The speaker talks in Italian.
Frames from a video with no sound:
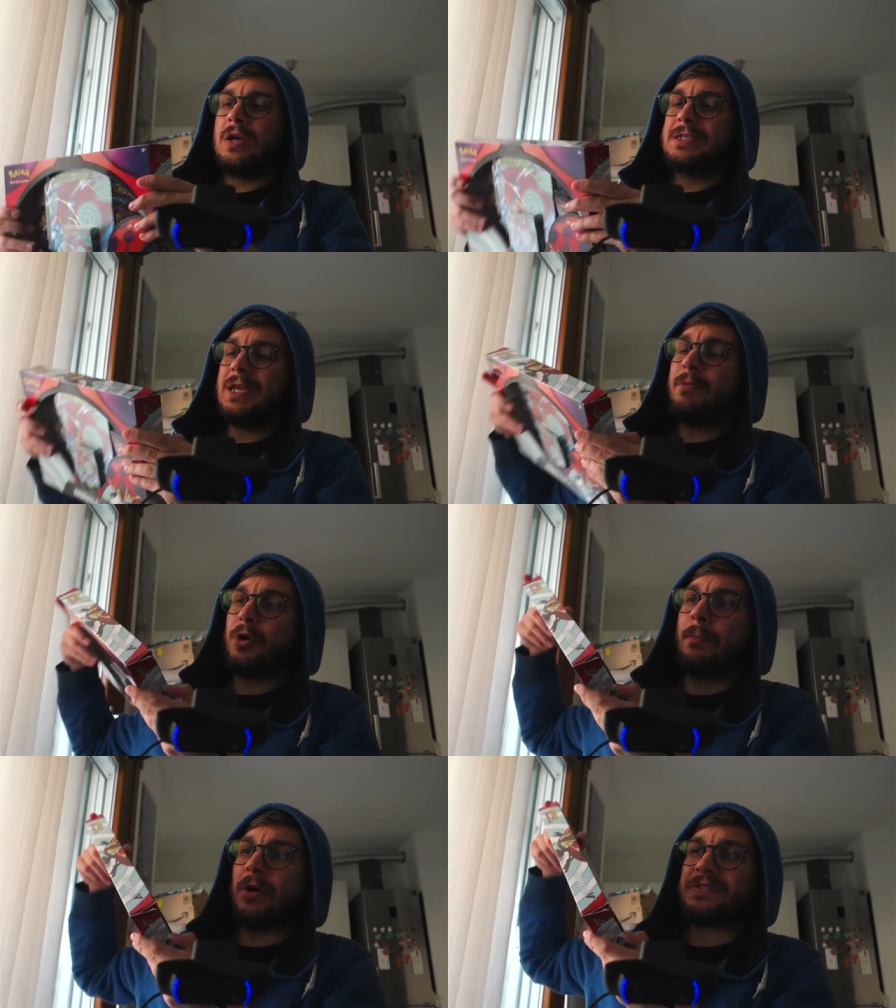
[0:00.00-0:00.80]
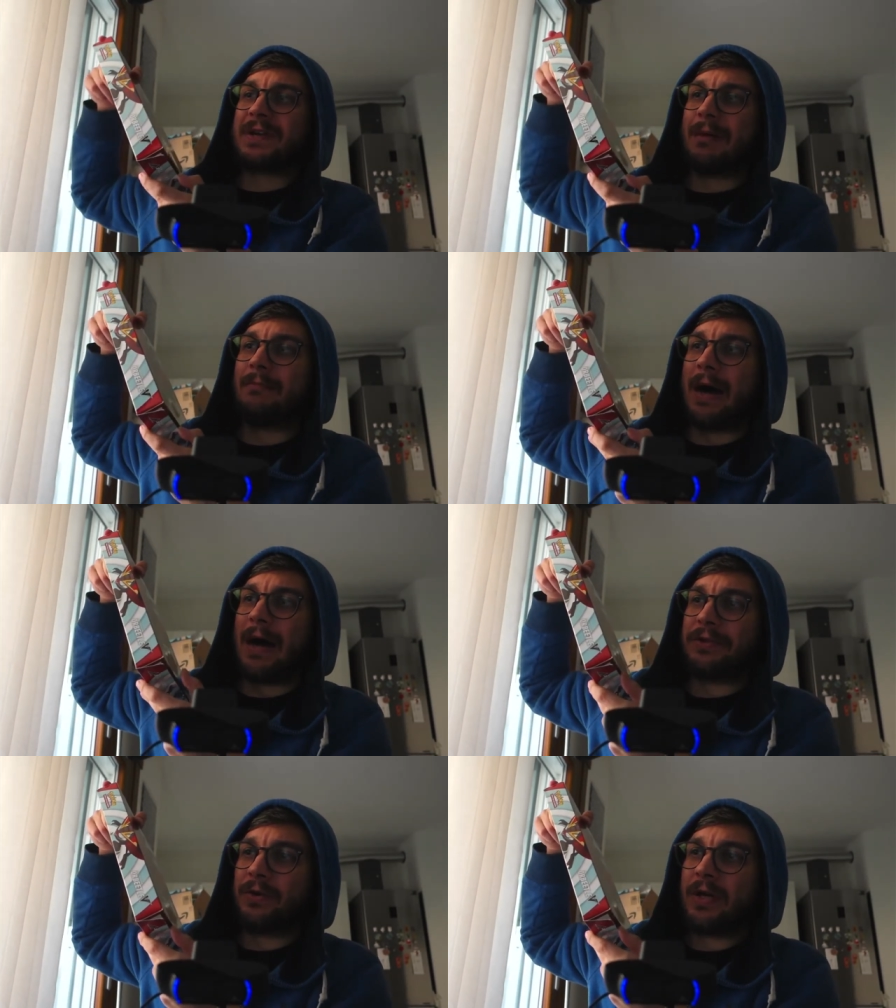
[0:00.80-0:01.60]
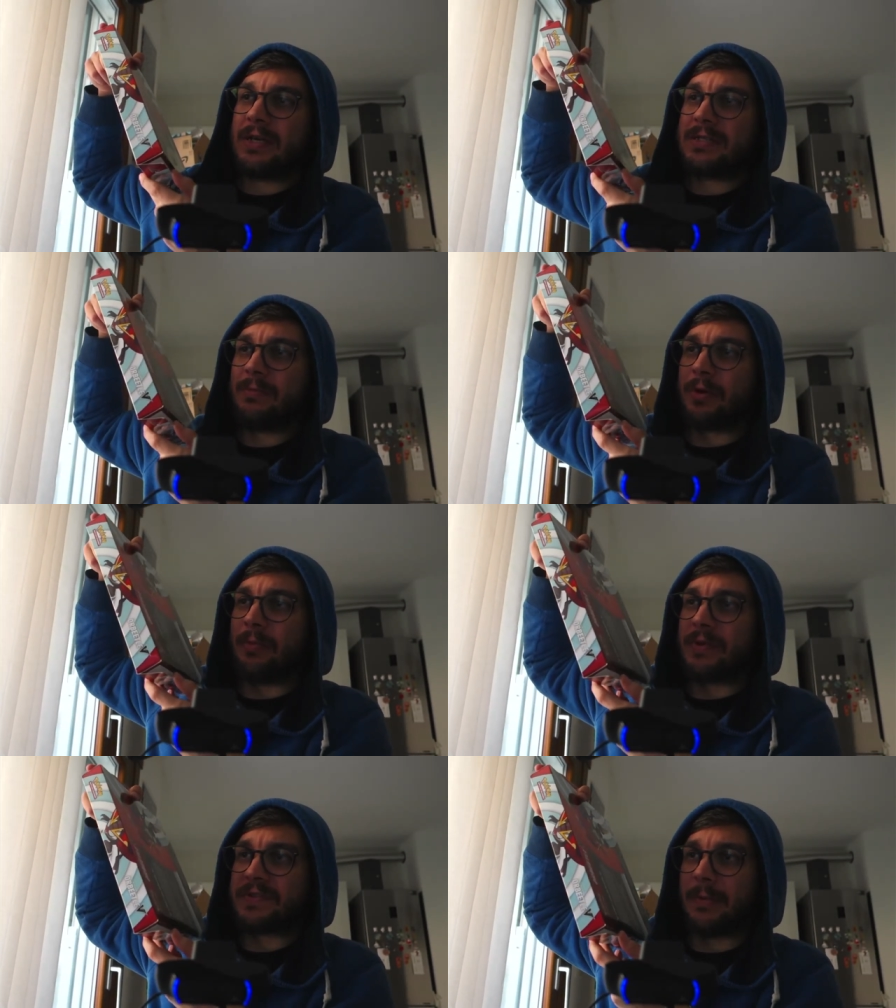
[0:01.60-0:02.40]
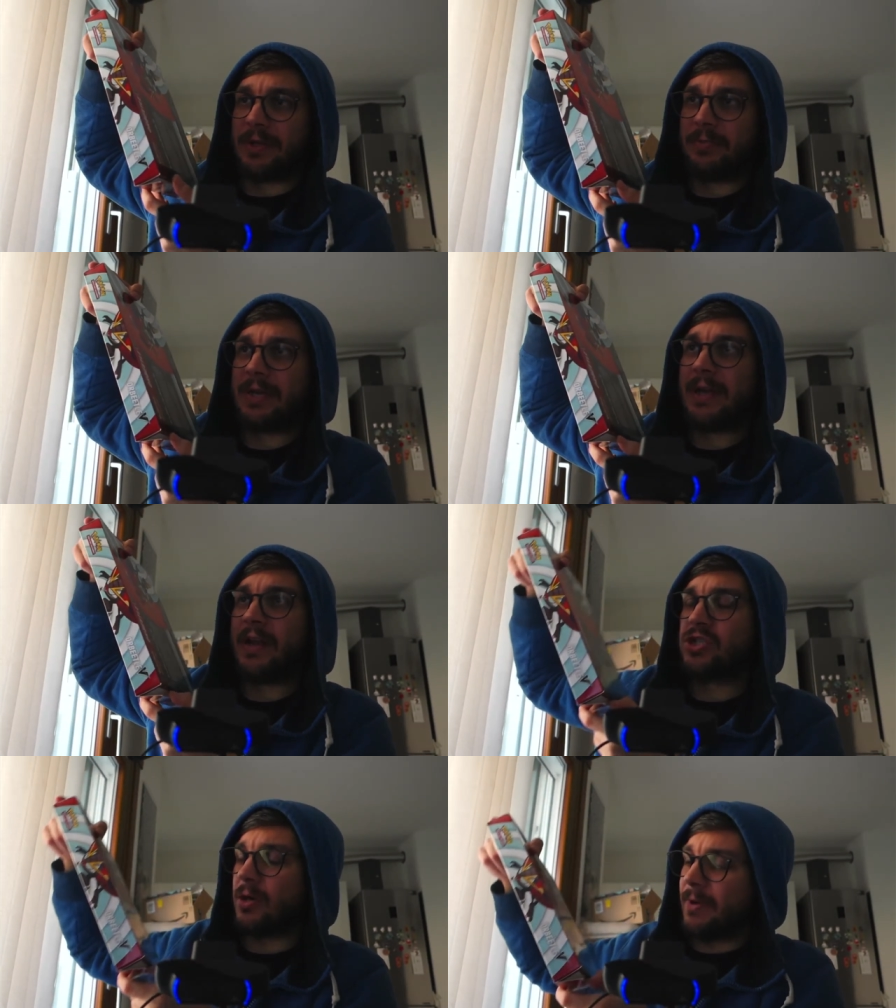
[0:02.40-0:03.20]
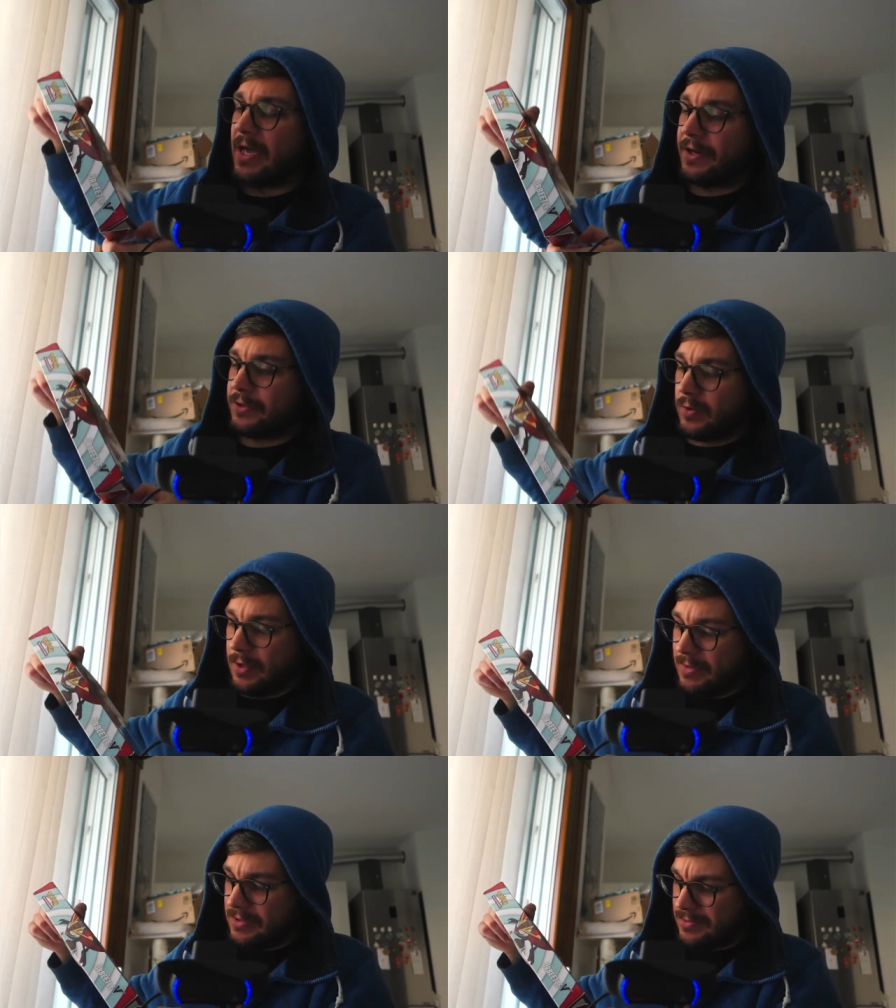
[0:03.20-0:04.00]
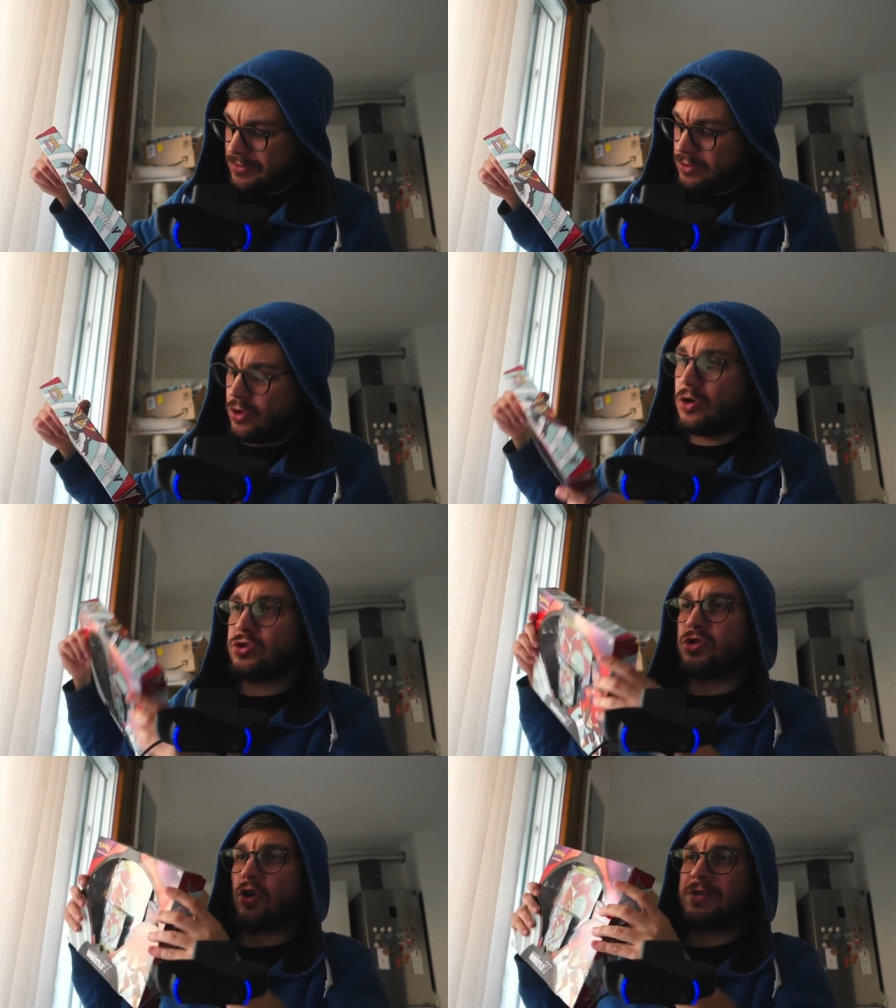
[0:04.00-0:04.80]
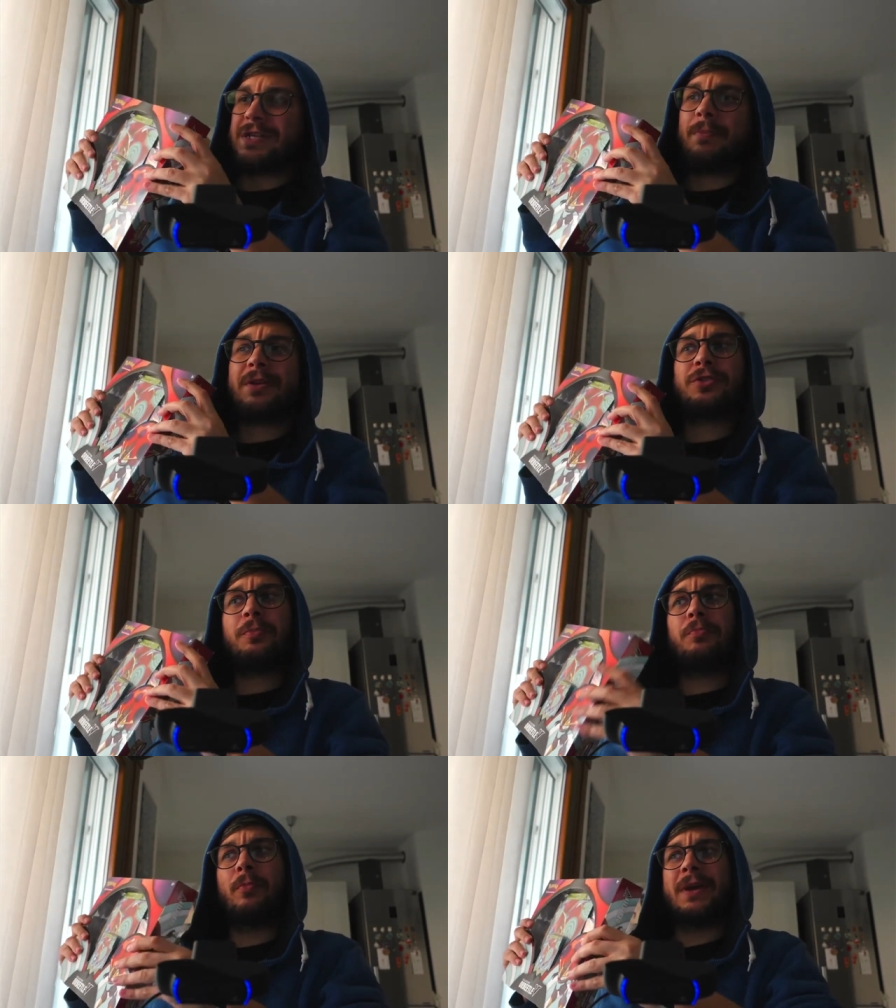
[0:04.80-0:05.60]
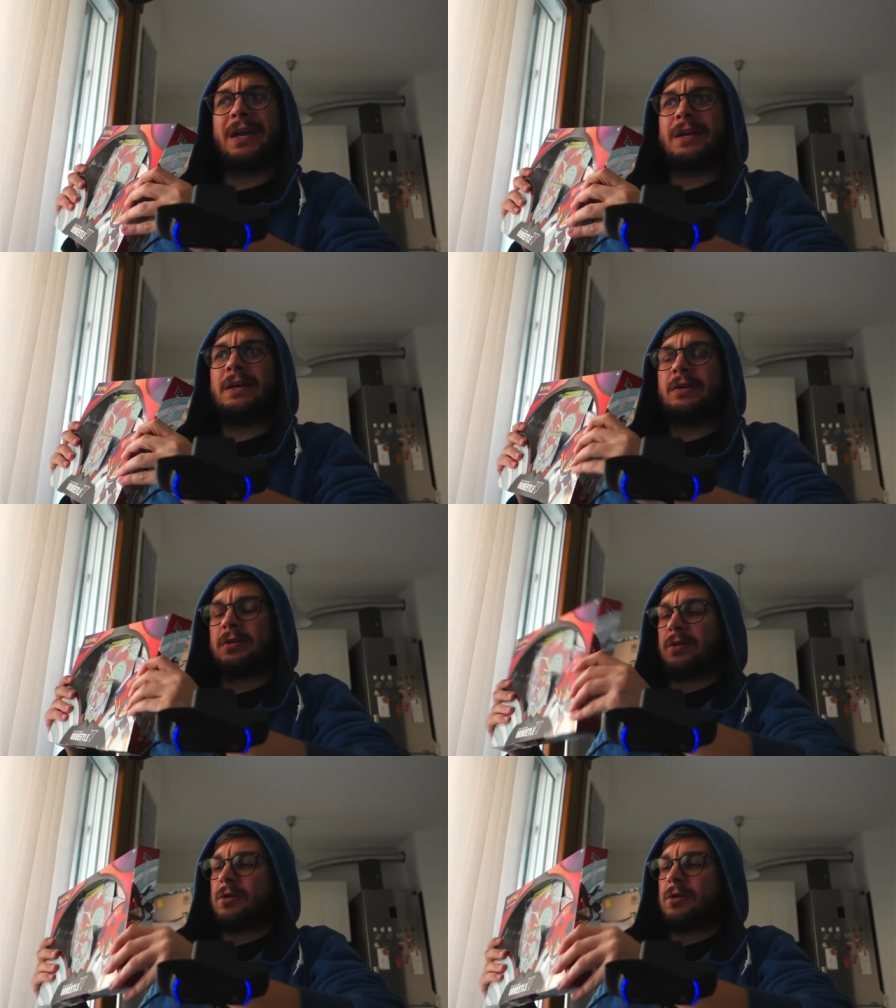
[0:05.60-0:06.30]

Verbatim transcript: Sembra un po' scammato, eh? Sembra un po' scammato perché era già aperto qua, ma non lo so, si apre troppo bene.